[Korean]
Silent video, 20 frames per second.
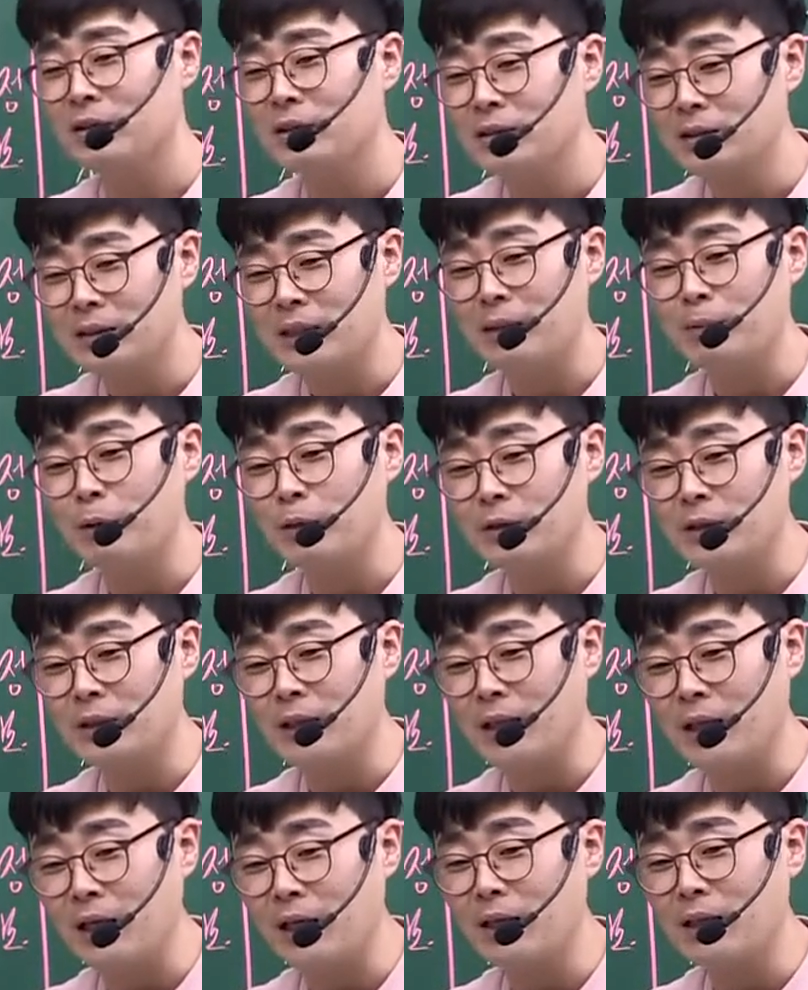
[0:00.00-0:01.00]
세 번째
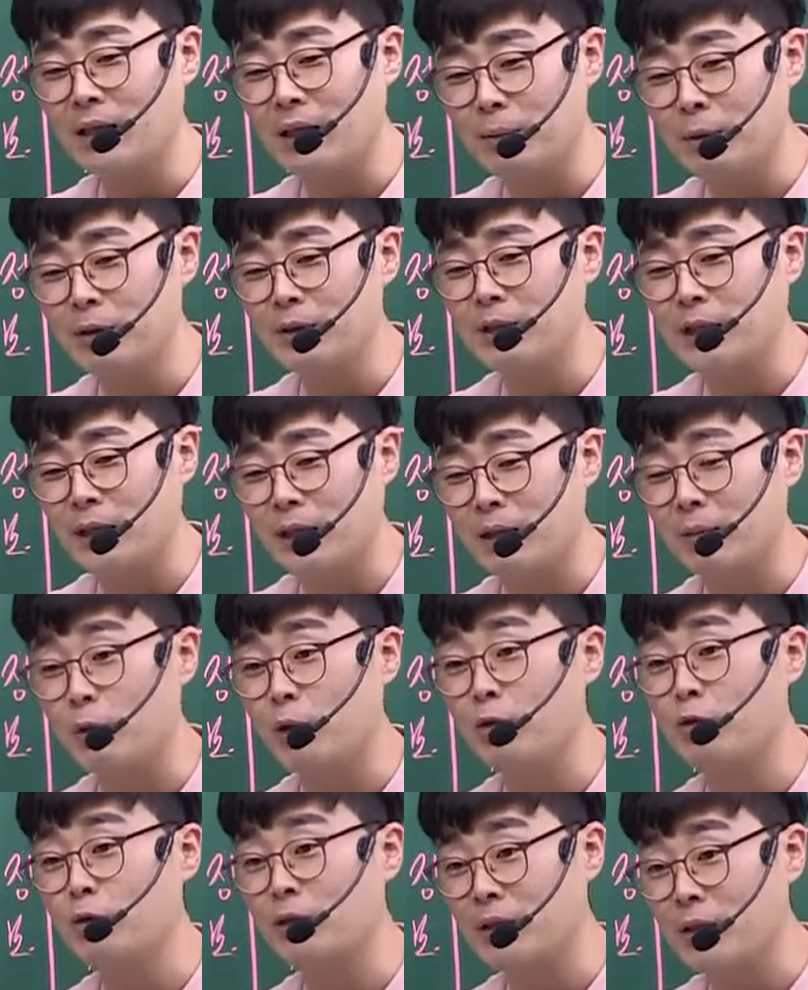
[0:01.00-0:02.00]
단락, 네 번째 단락.
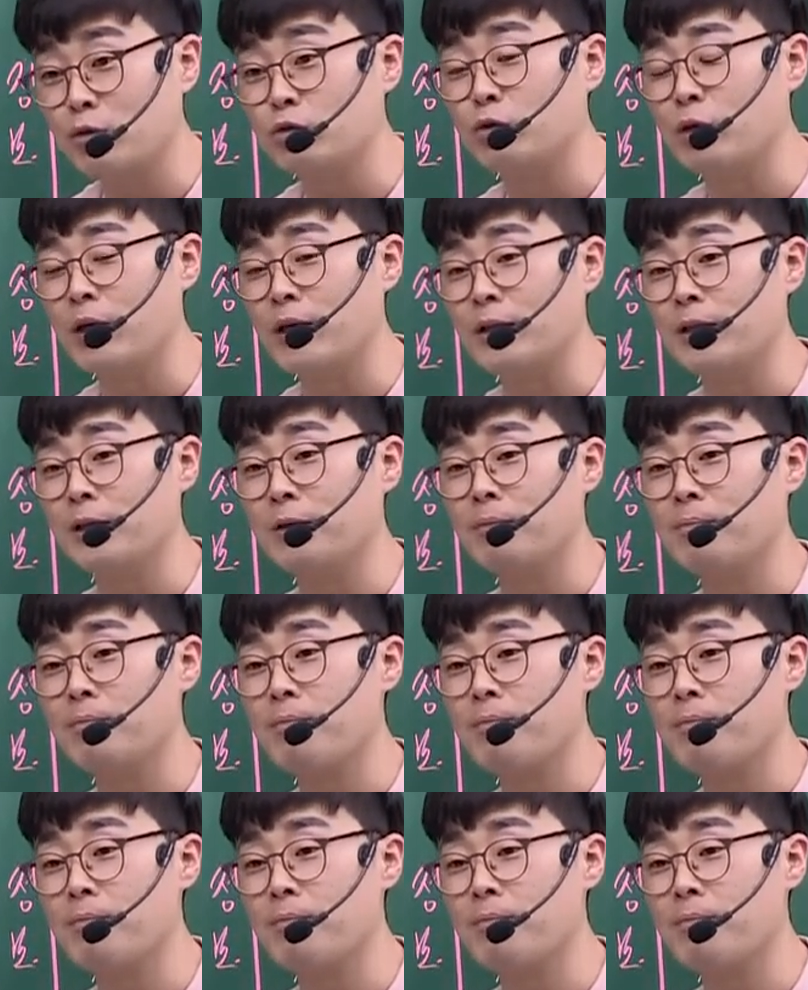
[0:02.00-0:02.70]
머릿속에 딱 들어와야 돼요.